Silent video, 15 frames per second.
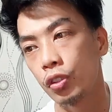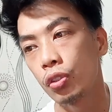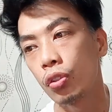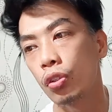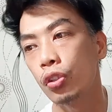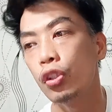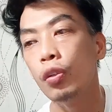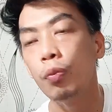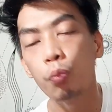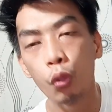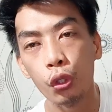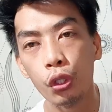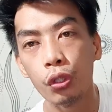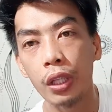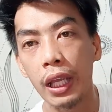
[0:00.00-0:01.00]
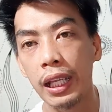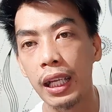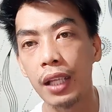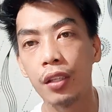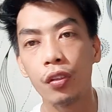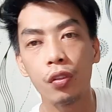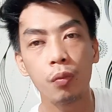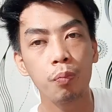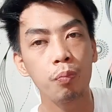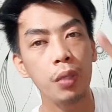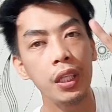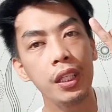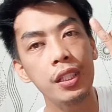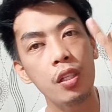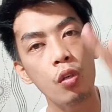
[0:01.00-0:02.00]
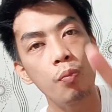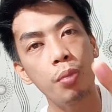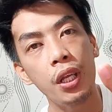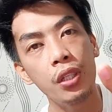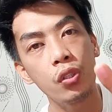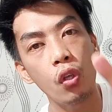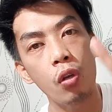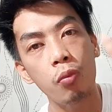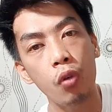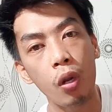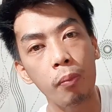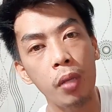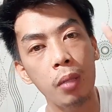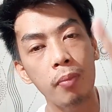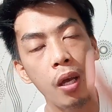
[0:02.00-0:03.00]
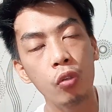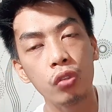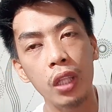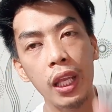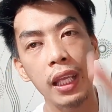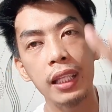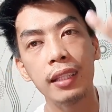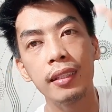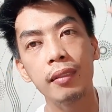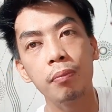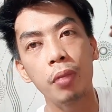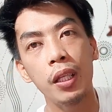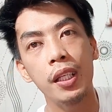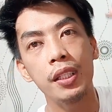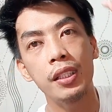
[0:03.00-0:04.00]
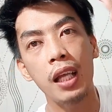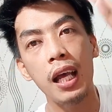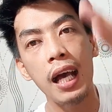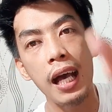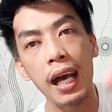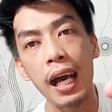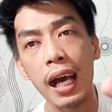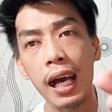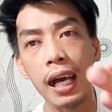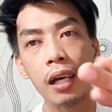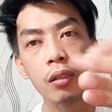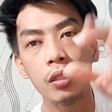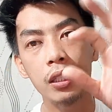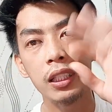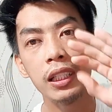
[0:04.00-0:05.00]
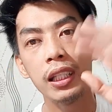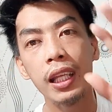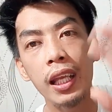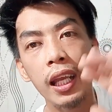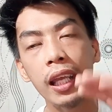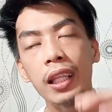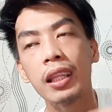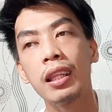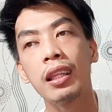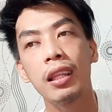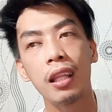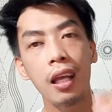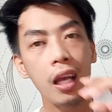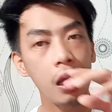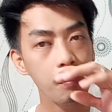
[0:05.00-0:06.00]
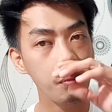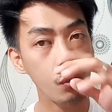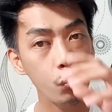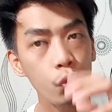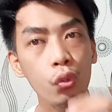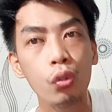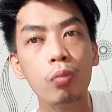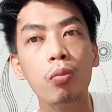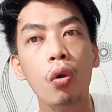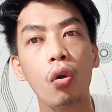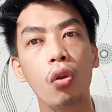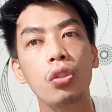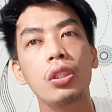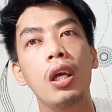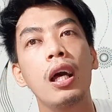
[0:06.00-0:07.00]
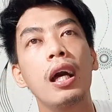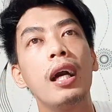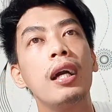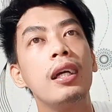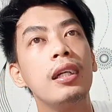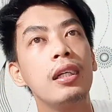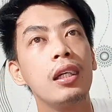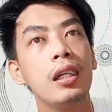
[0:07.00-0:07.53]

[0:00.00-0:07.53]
So, yun po yung dahilan nun. Pwede sa compressor, rubber mountain, pwede sa kaha, nagdidikit, ng copper tube, or sa